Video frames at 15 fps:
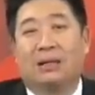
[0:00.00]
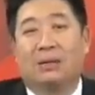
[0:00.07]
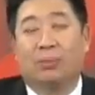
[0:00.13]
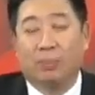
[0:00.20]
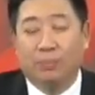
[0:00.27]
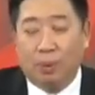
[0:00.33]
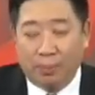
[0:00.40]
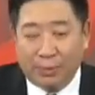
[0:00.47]
ผ
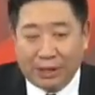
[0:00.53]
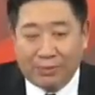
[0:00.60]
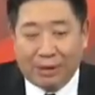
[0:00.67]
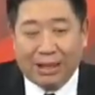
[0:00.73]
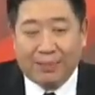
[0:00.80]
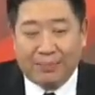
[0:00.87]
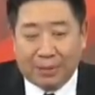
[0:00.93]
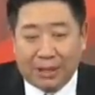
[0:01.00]
มผมคิดว่า
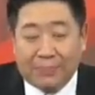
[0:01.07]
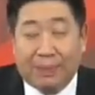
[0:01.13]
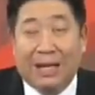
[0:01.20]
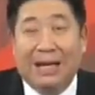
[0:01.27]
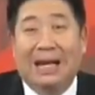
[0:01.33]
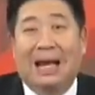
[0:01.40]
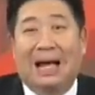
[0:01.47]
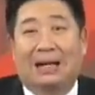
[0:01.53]
นี่คือประ
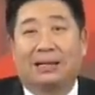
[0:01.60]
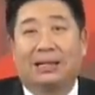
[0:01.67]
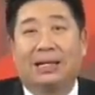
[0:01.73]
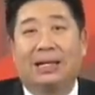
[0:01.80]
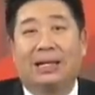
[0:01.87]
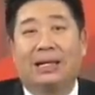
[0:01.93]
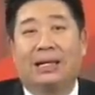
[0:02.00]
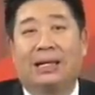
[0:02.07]
เด็นหลักที่